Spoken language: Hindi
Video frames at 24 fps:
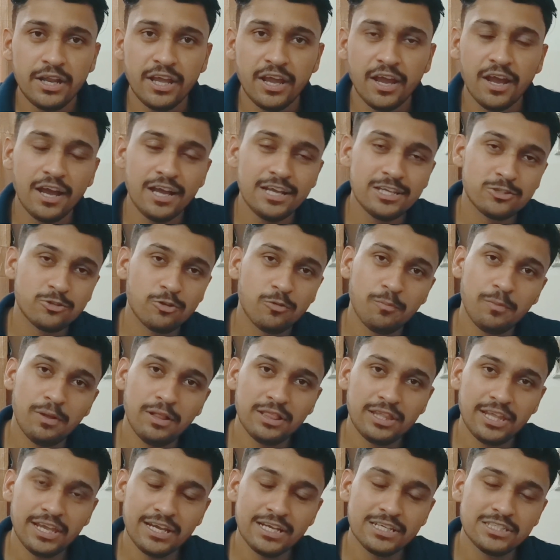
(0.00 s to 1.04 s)
ठीक है गाइज तो
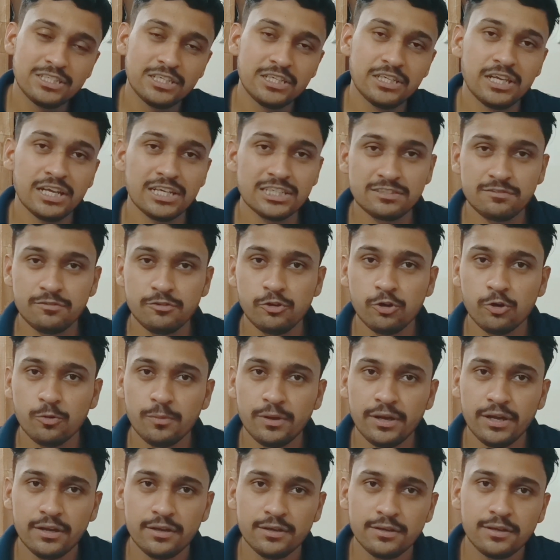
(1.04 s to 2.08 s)
मिलते हैं किसी नेक्स्ट वीडियो
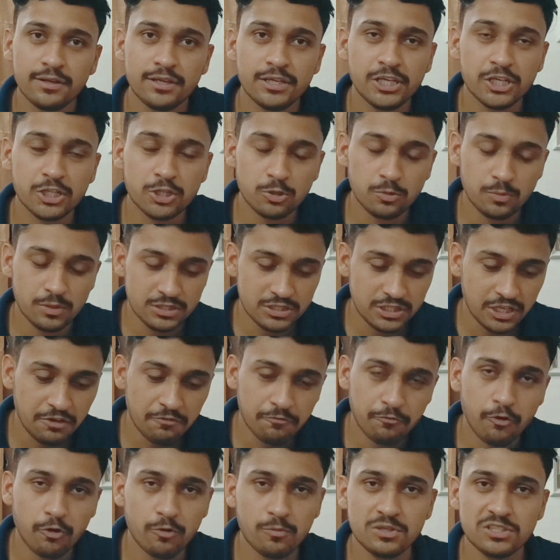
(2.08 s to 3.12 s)
में ये तो बस
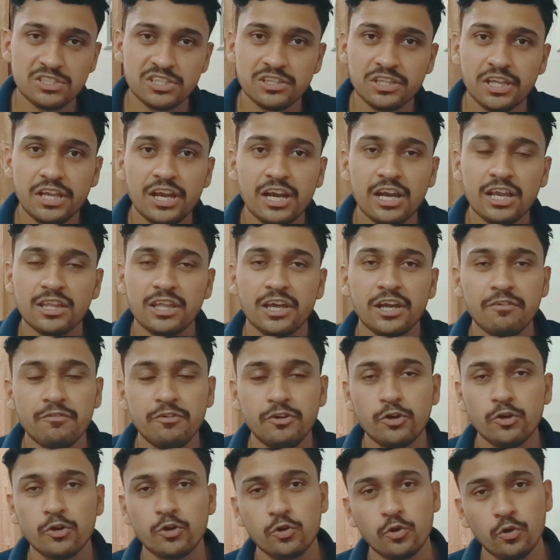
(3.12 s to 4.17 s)
इन्फॉर्मेशन देने के लिए था कि
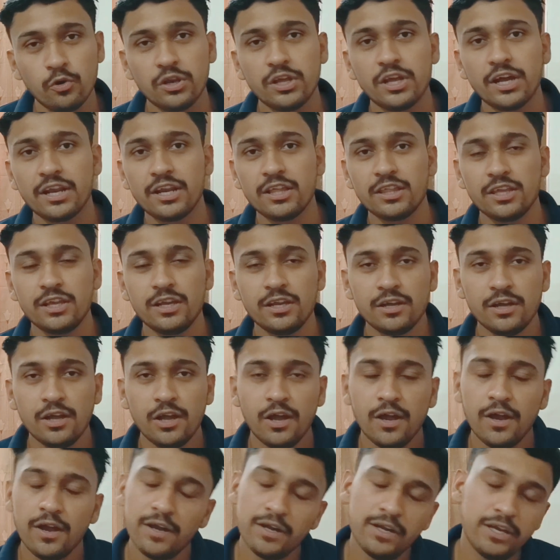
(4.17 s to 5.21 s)
वीडियो क्यों नहीं आ रही थी
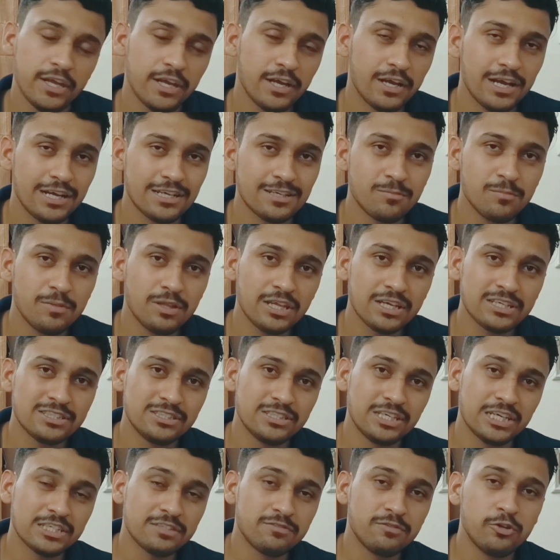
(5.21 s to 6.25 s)
ठीक है गाइज तो मिलते
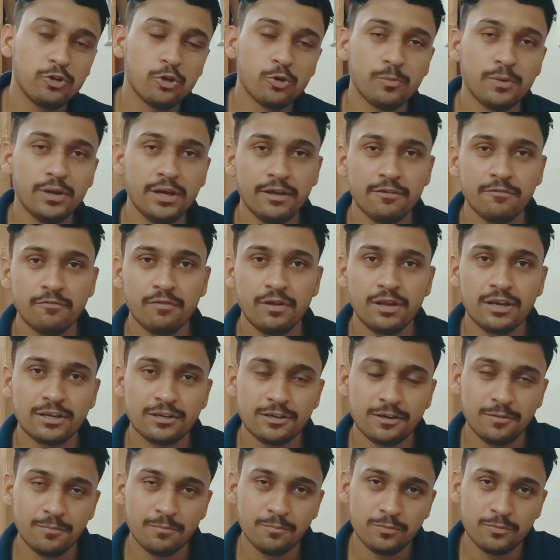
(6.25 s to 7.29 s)
हैं नेक्स्ट वीडियो में
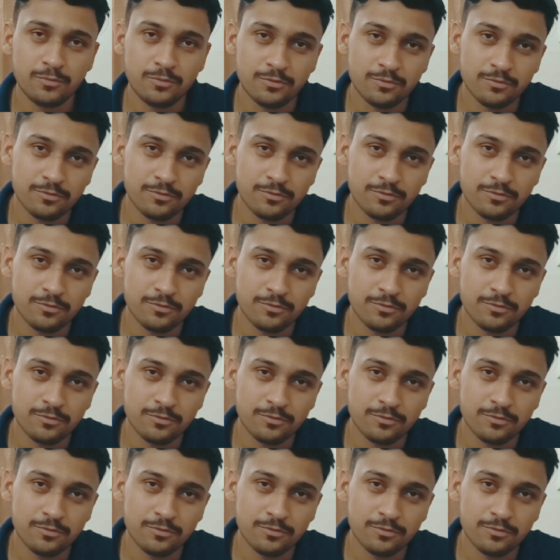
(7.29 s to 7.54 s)
वेलकम